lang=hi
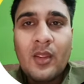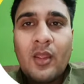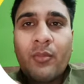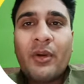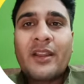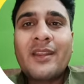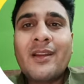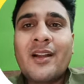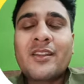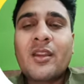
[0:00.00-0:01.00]
बाकी
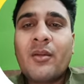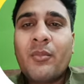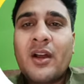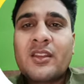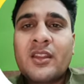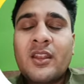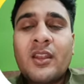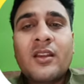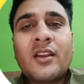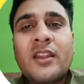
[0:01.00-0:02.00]
अदर हम बात करें
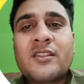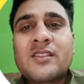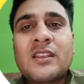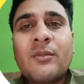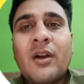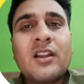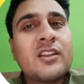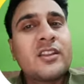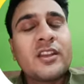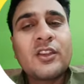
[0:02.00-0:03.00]
कहीं अस्सी की मांग लेते
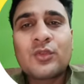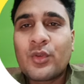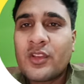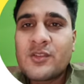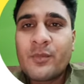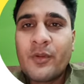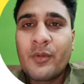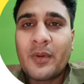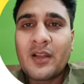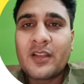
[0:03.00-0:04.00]
हैं कि सौ की स्पीड भी
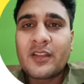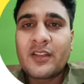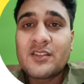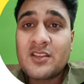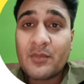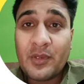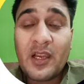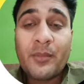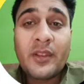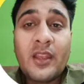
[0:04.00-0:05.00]
मांग लेते हैं जैसे अभी
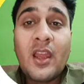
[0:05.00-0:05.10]
आपके